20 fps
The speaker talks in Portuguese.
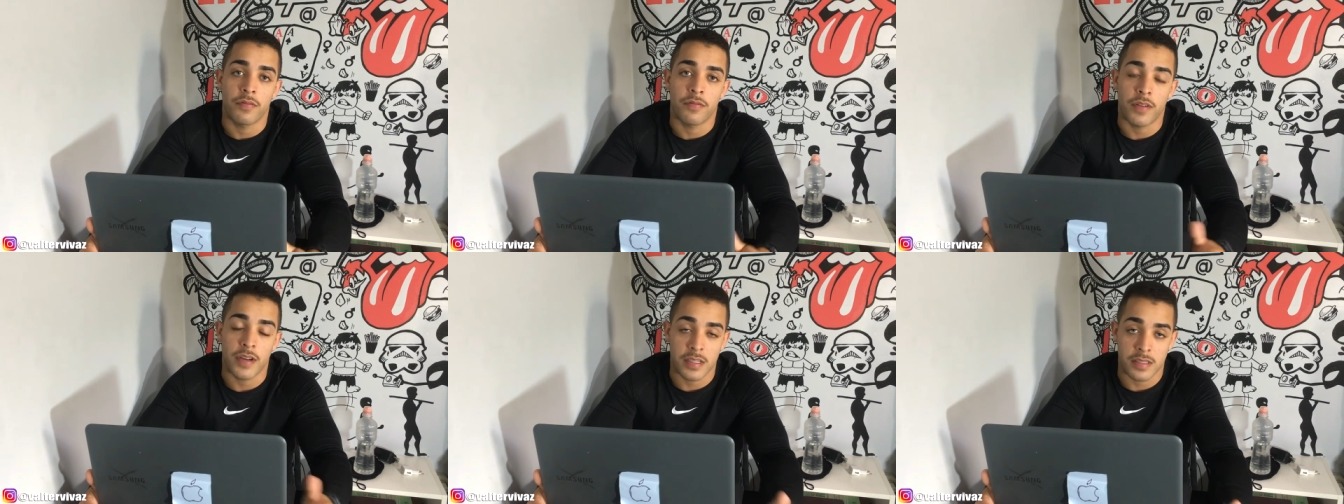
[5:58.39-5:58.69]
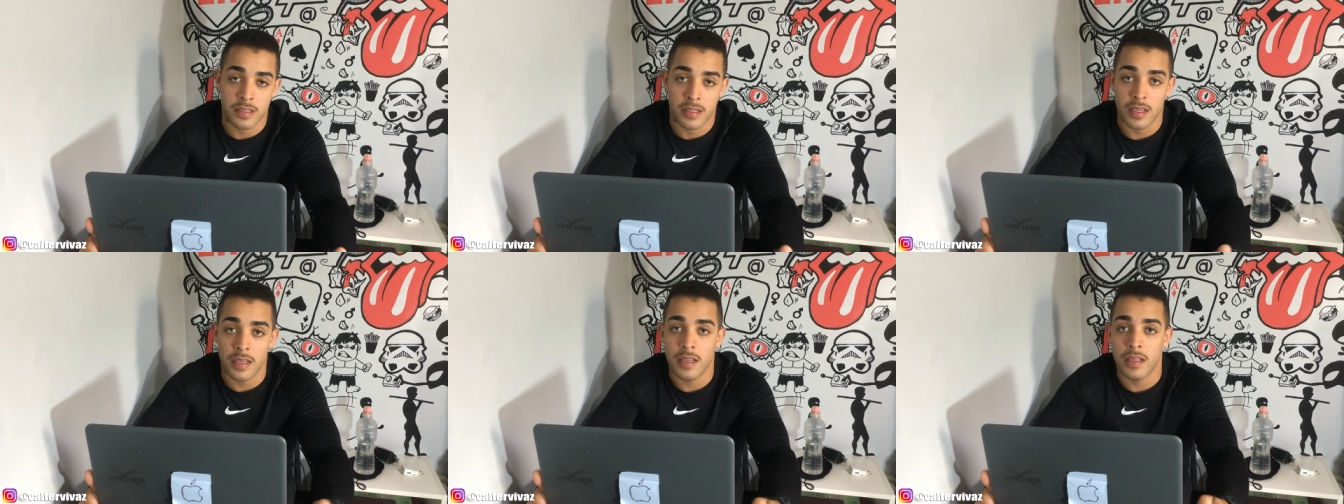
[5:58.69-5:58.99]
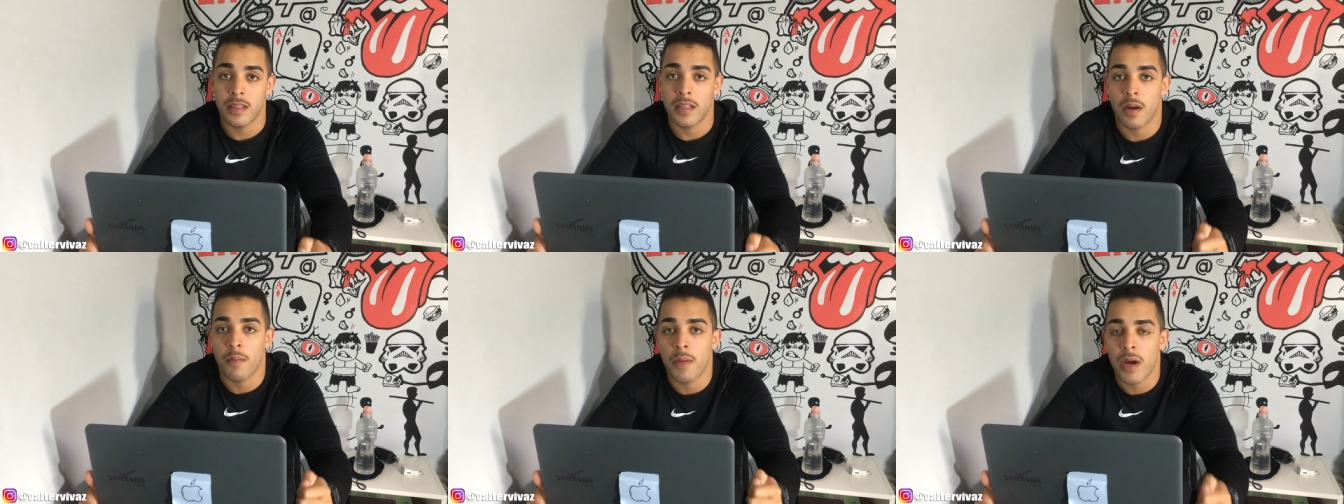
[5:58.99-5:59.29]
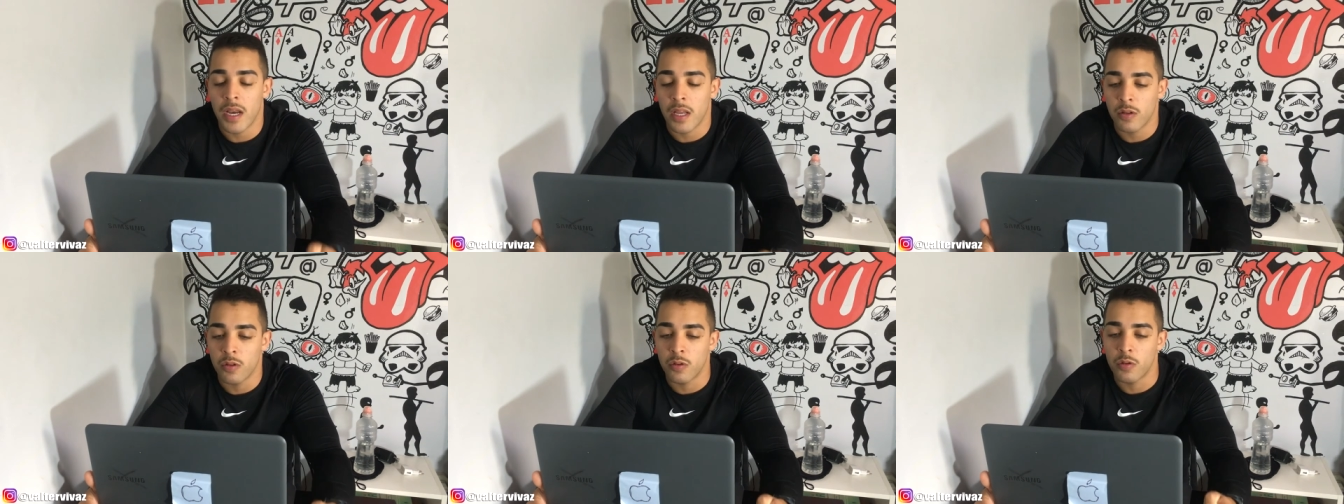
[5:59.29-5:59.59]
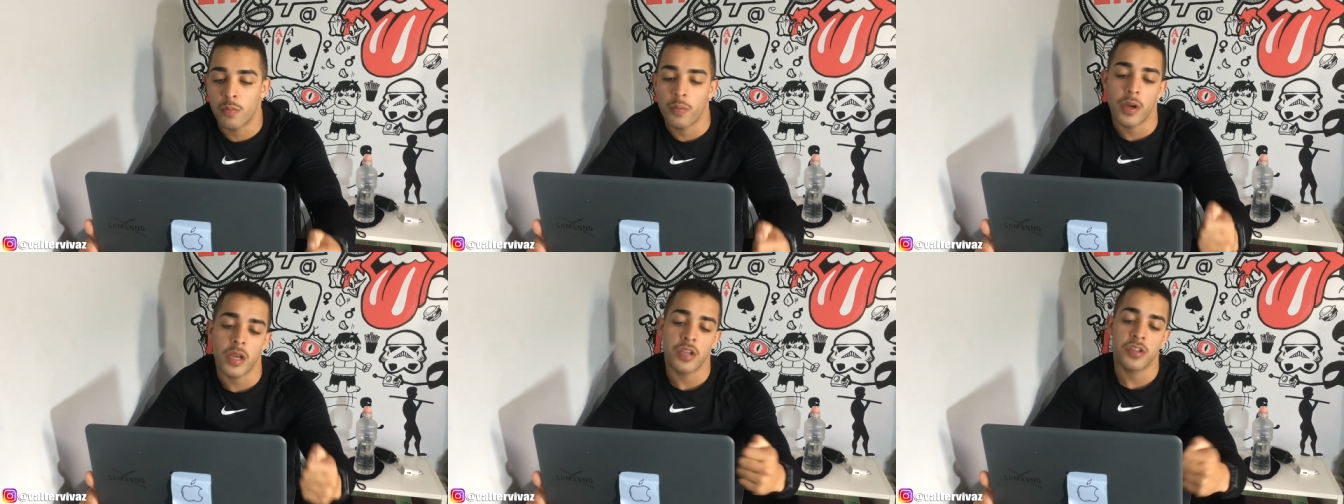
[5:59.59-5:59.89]
fazer e trabalhar duro
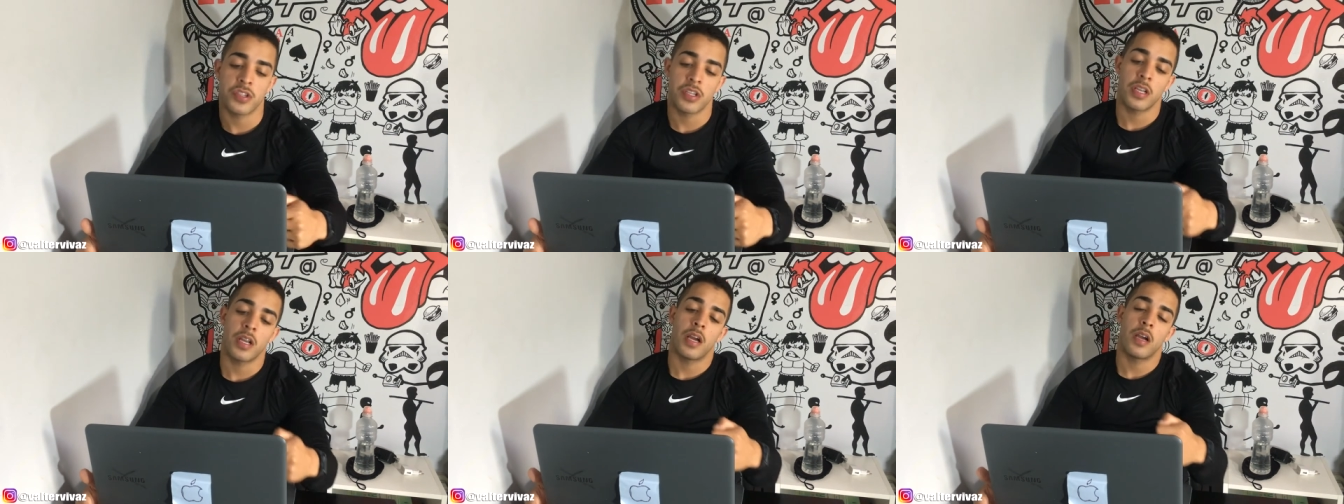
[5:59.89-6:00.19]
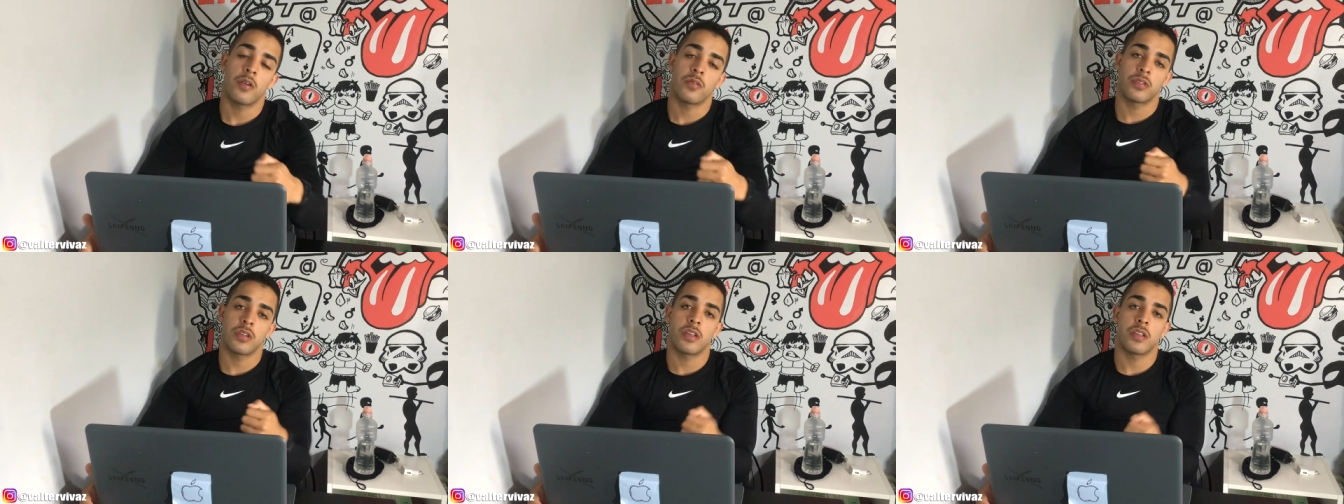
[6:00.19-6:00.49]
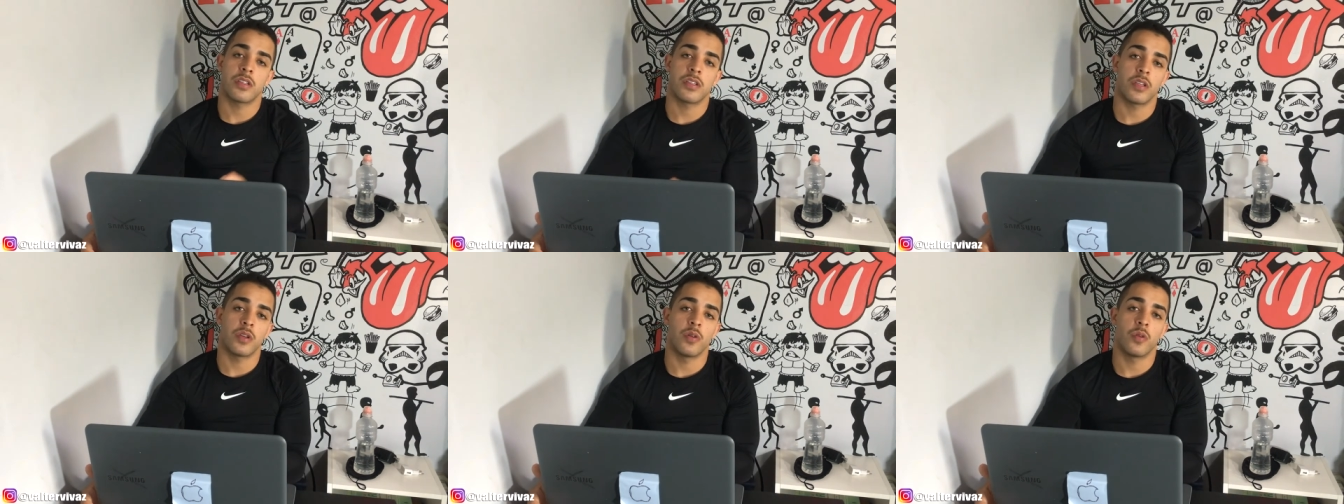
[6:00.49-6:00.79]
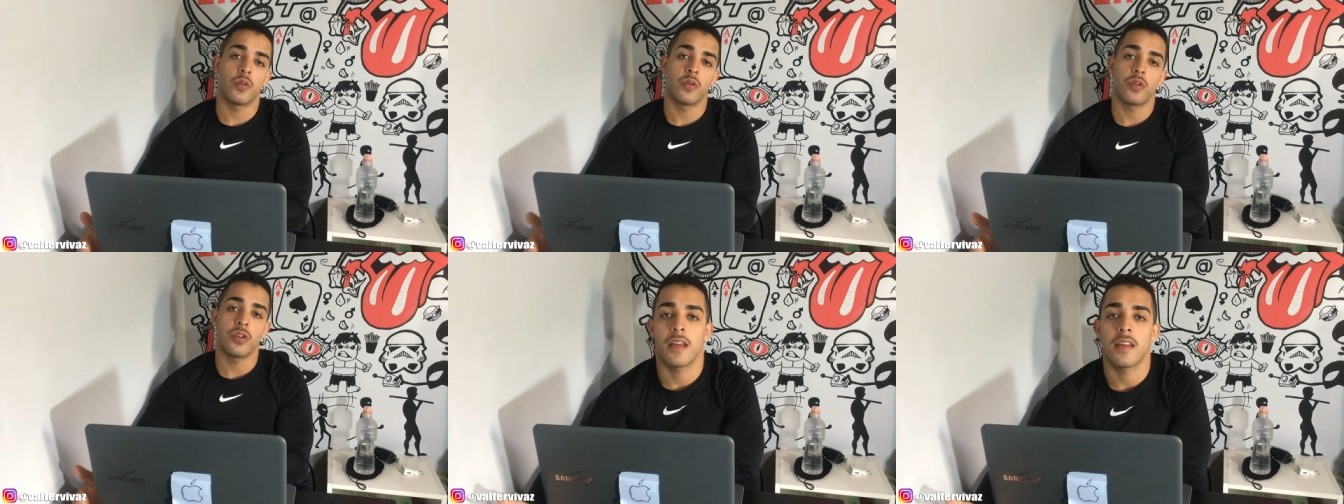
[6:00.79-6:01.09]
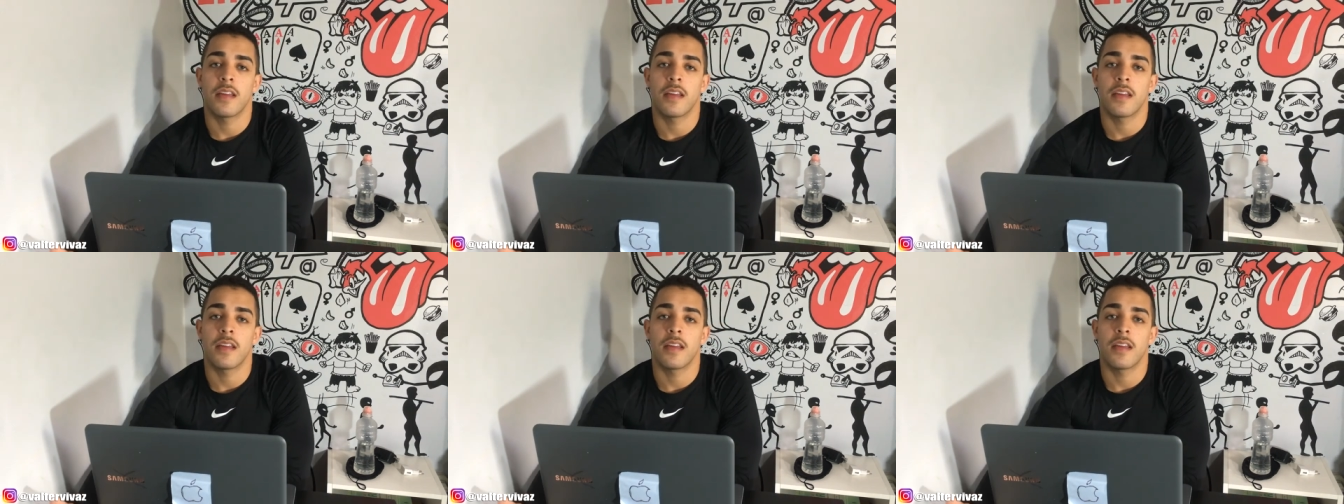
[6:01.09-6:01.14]
para ele chegar onde ele chegou hoje.